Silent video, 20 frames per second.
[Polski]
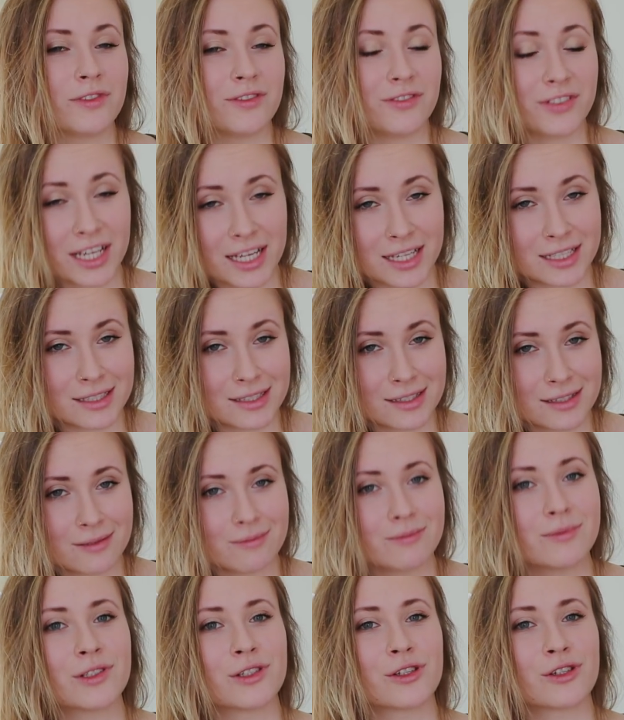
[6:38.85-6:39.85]
Więc
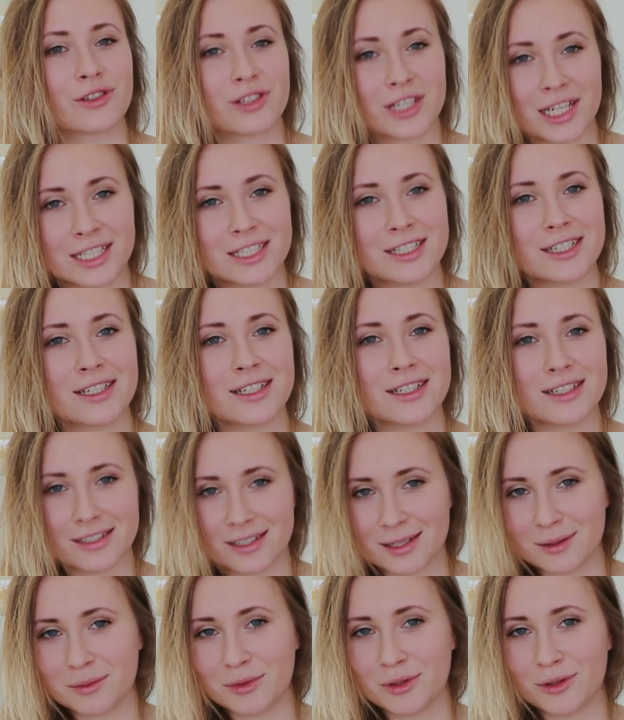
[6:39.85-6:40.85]
zostańcie
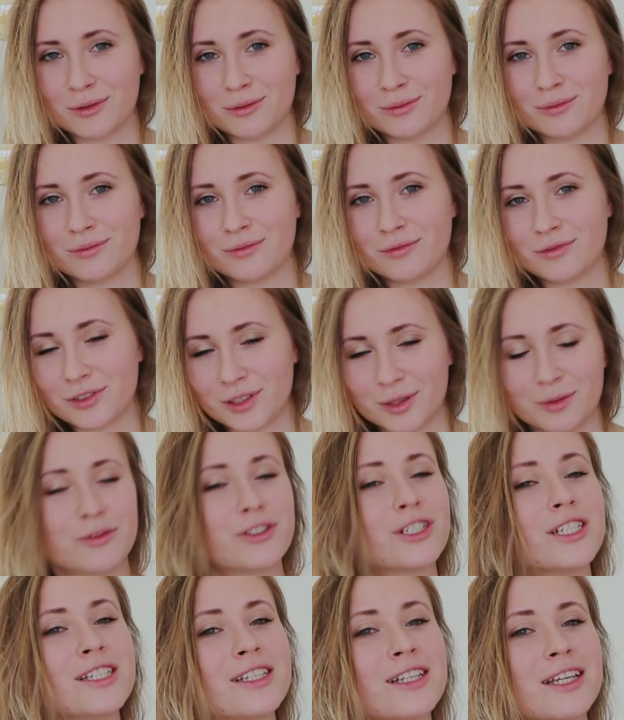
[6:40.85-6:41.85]
ze mną tym
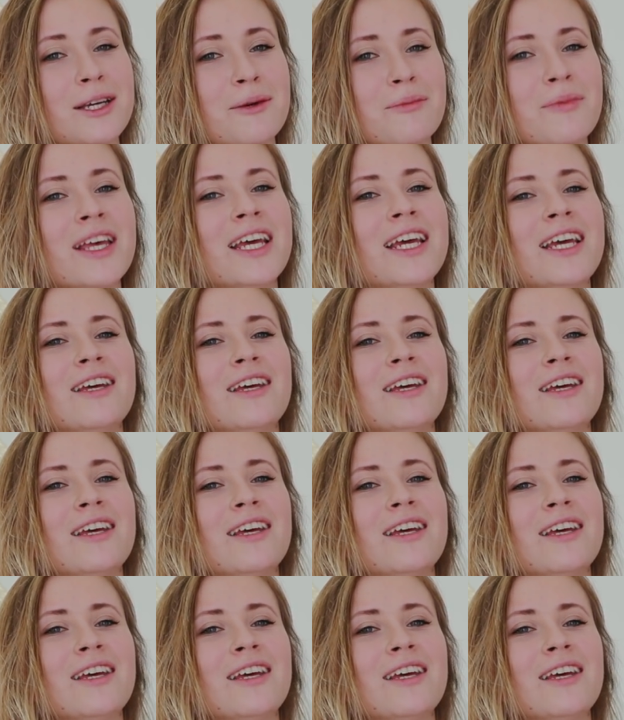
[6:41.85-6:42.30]
wszystkim.